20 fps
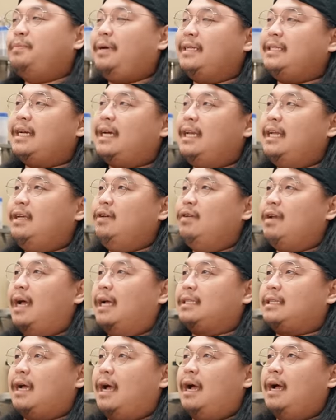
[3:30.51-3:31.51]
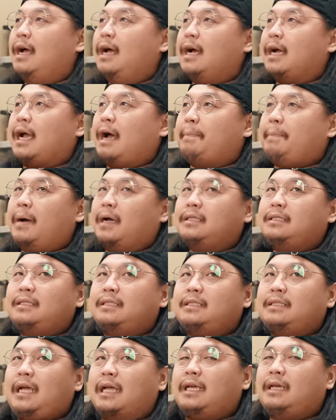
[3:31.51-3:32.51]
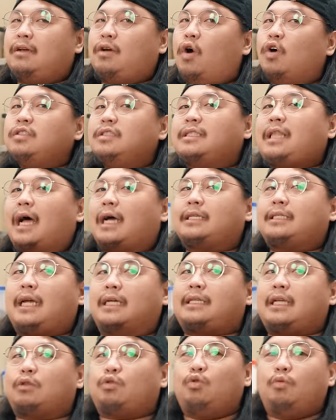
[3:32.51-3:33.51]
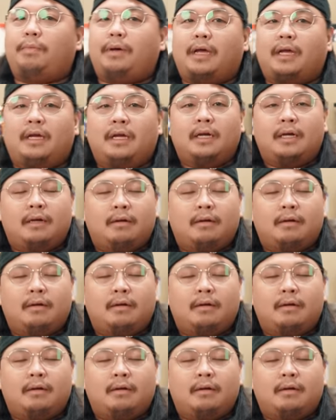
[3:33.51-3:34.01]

basically yun nga siya. Kapag nag-contact siya sa tubig,